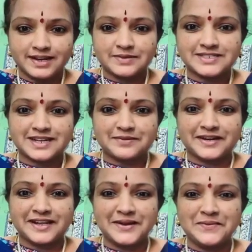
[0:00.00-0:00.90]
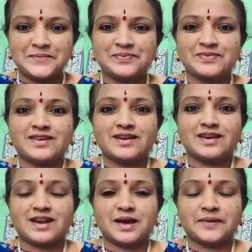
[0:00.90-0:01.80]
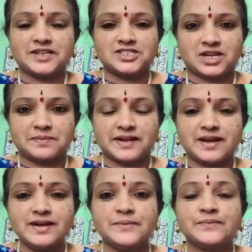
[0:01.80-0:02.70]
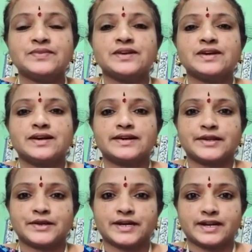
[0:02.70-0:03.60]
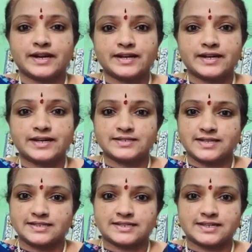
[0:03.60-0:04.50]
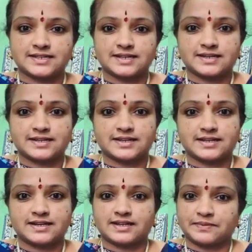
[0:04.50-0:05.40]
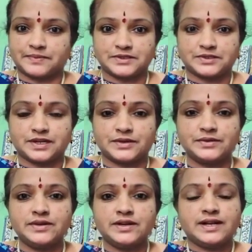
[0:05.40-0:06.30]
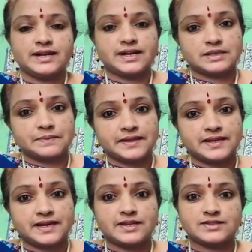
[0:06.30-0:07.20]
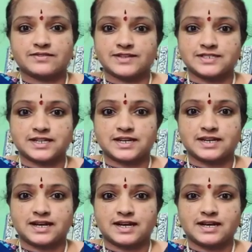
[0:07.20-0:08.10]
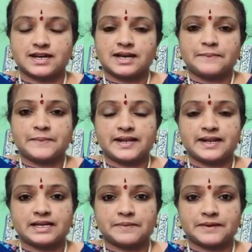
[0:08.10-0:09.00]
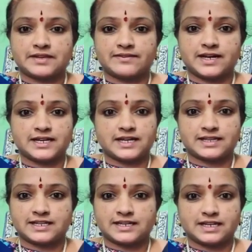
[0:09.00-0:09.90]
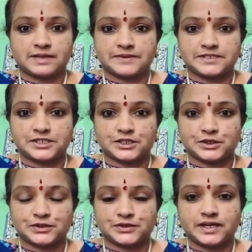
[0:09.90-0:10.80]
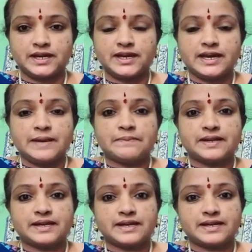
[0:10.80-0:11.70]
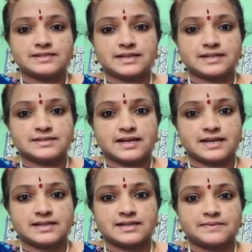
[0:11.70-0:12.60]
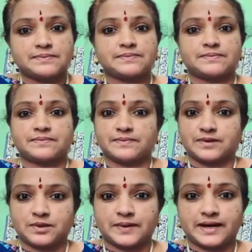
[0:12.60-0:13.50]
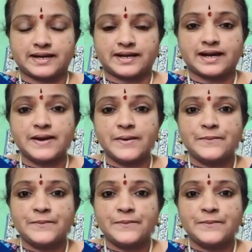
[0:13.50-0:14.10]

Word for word: నమస్కారం అండి నా పేరు షర్మిల నేను కర్ణాటక శాస్త్రీయ సంగీతాన్ని నేర్పిస్తున్నాను గత పదిహేను సంవత్సరాలుగా పిల్లలకి పెద్దవాళ్ళకి అందరికీ నేర్పించడం జరుగుతుంది మరి ఈ సంగీతంలో భాగంగా